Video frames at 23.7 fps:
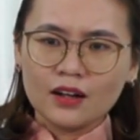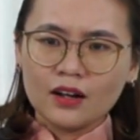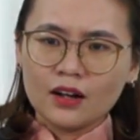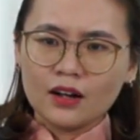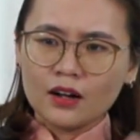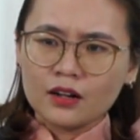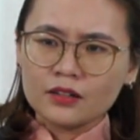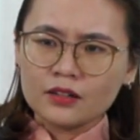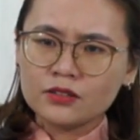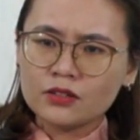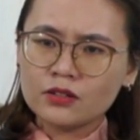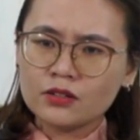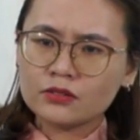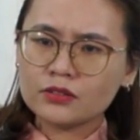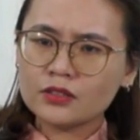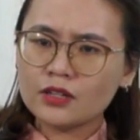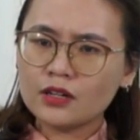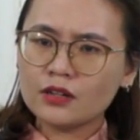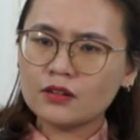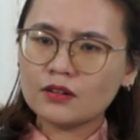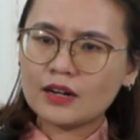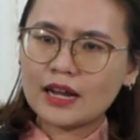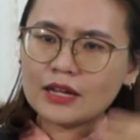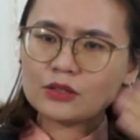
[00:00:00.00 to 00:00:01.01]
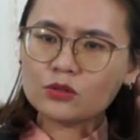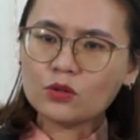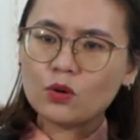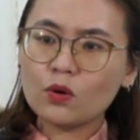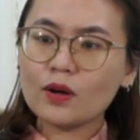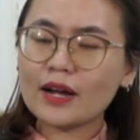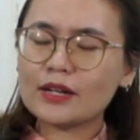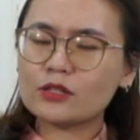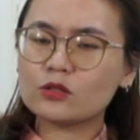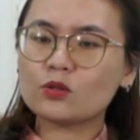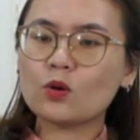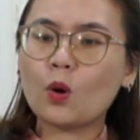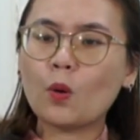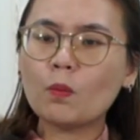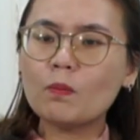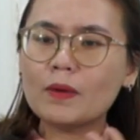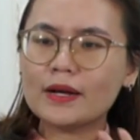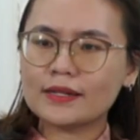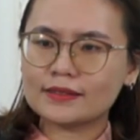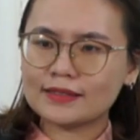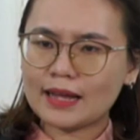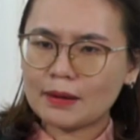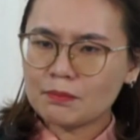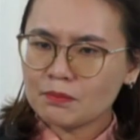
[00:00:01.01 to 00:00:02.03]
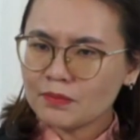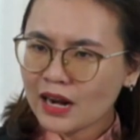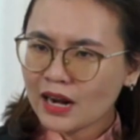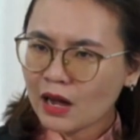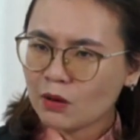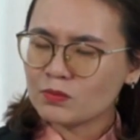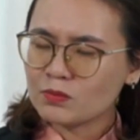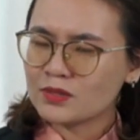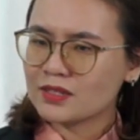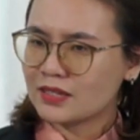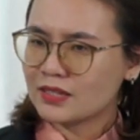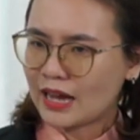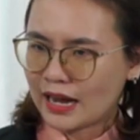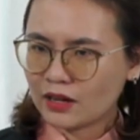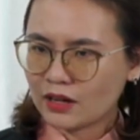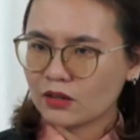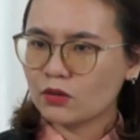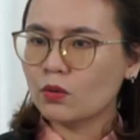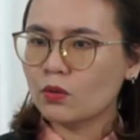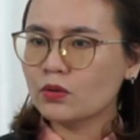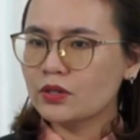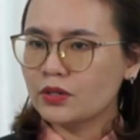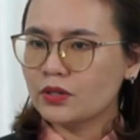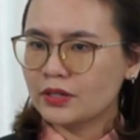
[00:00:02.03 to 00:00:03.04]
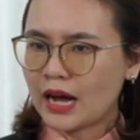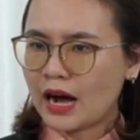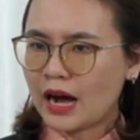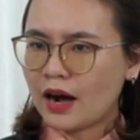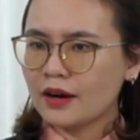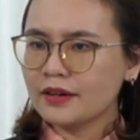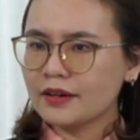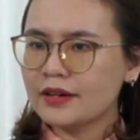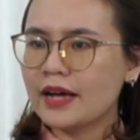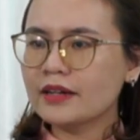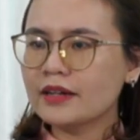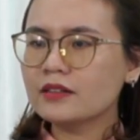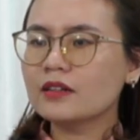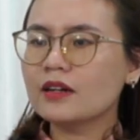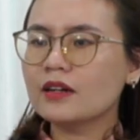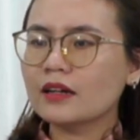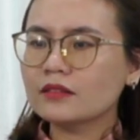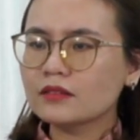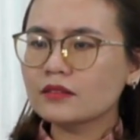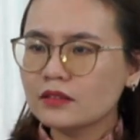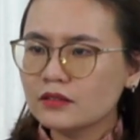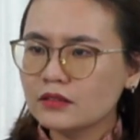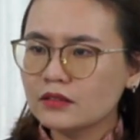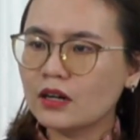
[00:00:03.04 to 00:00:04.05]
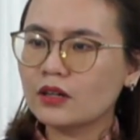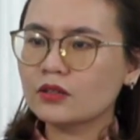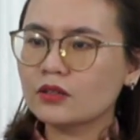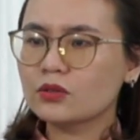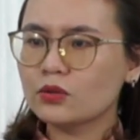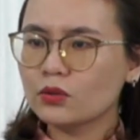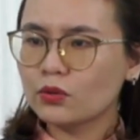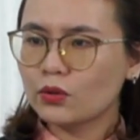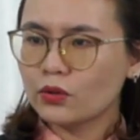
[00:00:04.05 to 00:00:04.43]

dường như là chúa ngài chuẩn bị tấm lòng sẵn của người đó để người đó tin nhận chúa